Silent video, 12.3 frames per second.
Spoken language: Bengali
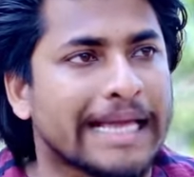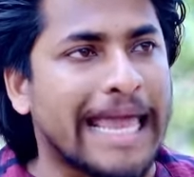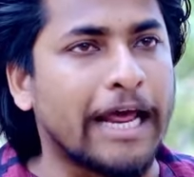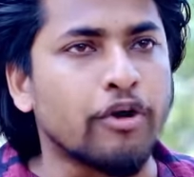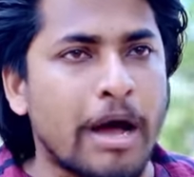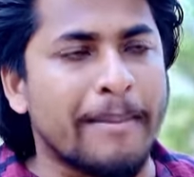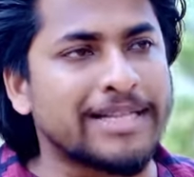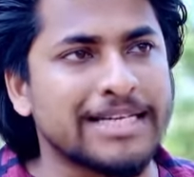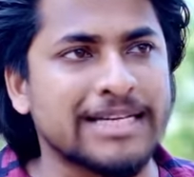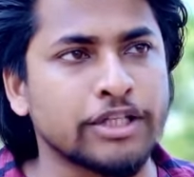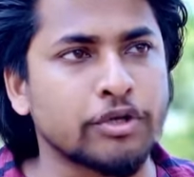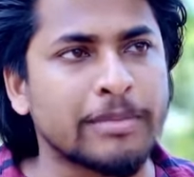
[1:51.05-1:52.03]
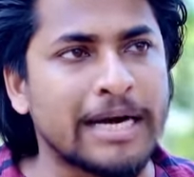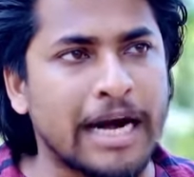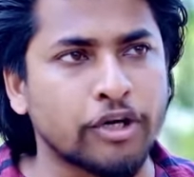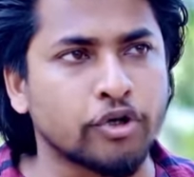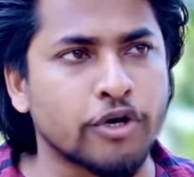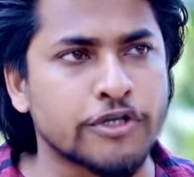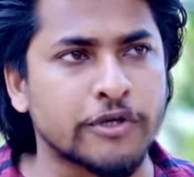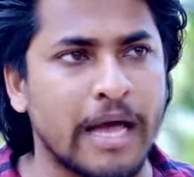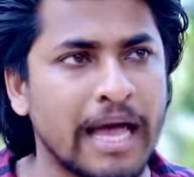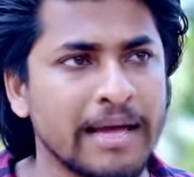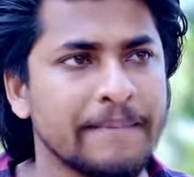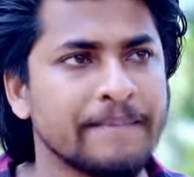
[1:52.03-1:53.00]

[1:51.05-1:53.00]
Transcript: কেন আমাদের সাথে তোমরা নাটক করছো হ্যাঁ